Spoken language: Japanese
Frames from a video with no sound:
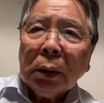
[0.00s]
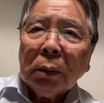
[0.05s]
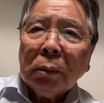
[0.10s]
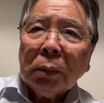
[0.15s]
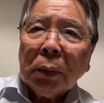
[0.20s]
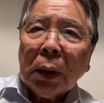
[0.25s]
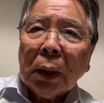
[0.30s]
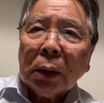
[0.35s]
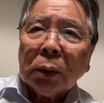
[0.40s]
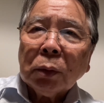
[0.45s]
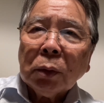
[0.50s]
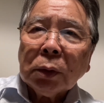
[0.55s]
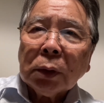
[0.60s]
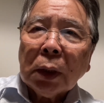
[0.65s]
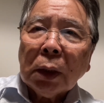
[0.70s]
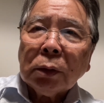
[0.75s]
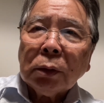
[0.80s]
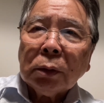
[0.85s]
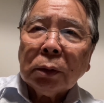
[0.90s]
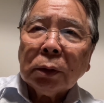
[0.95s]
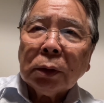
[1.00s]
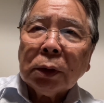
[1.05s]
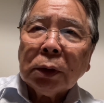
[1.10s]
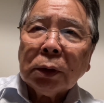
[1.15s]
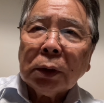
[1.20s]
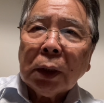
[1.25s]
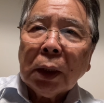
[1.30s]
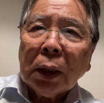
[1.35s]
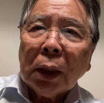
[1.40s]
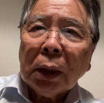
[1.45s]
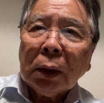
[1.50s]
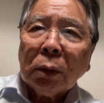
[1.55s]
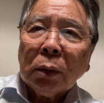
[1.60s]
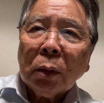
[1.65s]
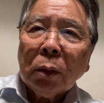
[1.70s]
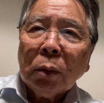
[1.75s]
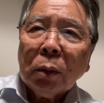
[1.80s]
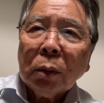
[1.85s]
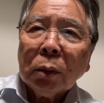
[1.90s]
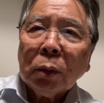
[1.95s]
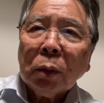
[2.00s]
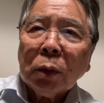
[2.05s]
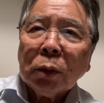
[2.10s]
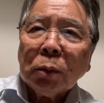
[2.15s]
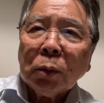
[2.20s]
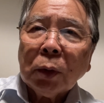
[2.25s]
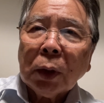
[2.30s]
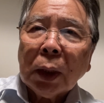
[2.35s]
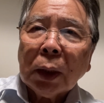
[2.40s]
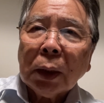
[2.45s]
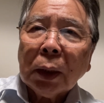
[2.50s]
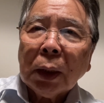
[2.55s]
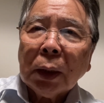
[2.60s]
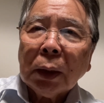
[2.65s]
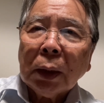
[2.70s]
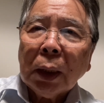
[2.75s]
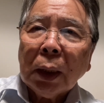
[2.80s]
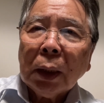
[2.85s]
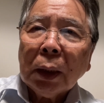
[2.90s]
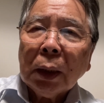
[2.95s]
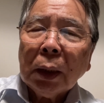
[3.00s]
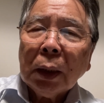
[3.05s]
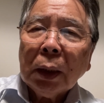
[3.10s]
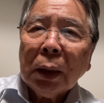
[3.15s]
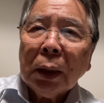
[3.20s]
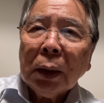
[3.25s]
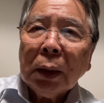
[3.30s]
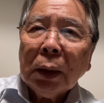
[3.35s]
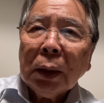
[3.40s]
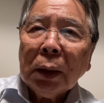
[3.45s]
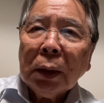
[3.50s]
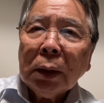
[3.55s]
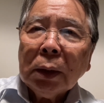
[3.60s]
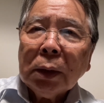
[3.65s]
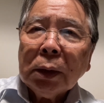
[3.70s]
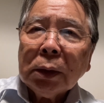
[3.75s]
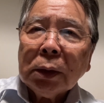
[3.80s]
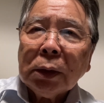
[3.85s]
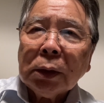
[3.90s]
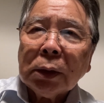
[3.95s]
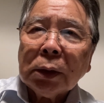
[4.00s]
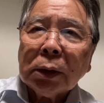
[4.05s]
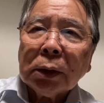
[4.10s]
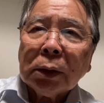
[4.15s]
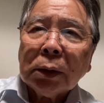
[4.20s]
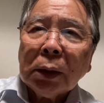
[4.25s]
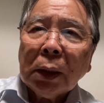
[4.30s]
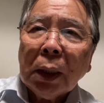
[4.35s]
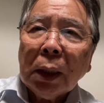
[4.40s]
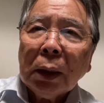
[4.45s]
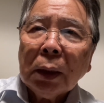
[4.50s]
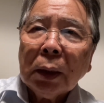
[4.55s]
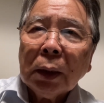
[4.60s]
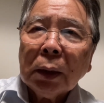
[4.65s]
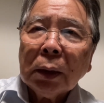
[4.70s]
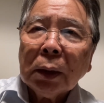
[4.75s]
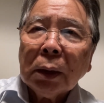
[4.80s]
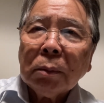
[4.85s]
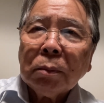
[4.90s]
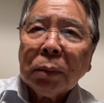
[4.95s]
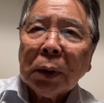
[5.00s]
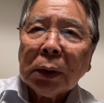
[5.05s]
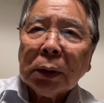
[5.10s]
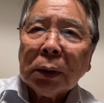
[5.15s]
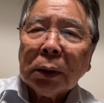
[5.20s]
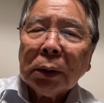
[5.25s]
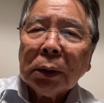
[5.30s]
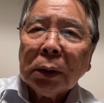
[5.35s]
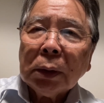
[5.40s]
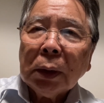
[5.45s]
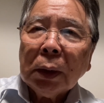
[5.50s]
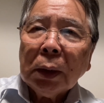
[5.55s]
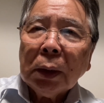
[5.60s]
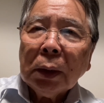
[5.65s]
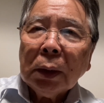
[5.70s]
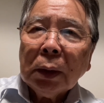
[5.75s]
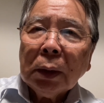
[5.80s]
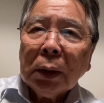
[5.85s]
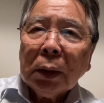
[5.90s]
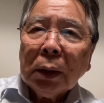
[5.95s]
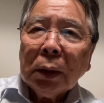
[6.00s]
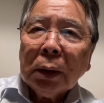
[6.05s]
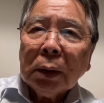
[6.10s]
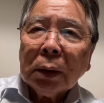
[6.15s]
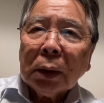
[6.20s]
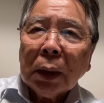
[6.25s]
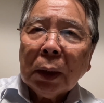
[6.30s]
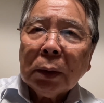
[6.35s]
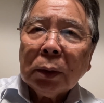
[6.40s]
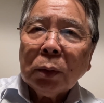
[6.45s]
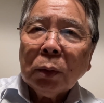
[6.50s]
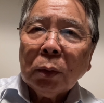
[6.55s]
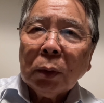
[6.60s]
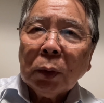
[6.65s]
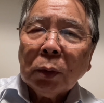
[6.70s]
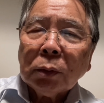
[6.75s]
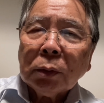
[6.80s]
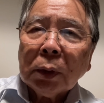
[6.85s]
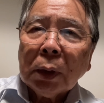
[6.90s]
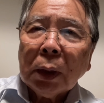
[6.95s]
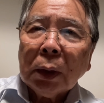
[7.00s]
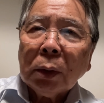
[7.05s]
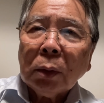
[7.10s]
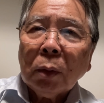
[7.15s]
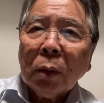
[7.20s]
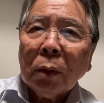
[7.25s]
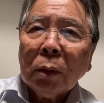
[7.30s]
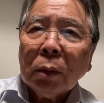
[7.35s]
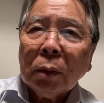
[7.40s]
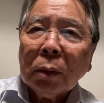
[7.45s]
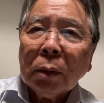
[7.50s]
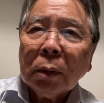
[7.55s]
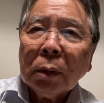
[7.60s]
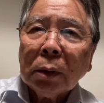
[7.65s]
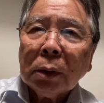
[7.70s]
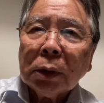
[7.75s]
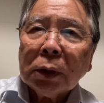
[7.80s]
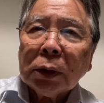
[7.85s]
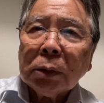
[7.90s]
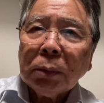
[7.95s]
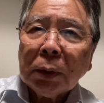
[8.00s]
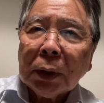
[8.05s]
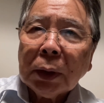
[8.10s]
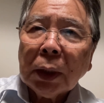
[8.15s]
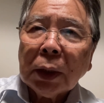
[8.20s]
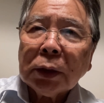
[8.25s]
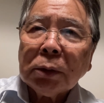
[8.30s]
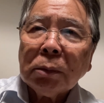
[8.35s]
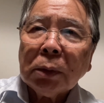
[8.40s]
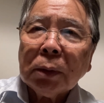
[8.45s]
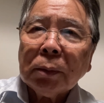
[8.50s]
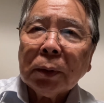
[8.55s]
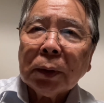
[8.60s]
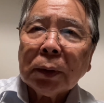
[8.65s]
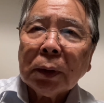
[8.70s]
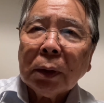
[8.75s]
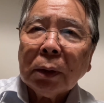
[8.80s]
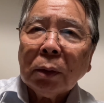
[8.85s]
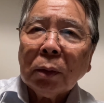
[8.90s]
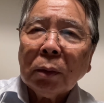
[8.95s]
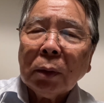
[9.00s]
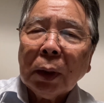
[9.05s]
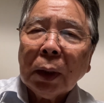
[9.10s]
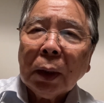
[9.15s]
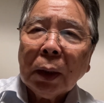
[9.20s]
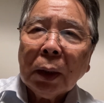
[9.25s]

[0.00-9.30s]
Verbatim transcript: まあとにかく続けないとどうにもなんないんで引き続きねやっぱり体調が良くないと全て始まりませんので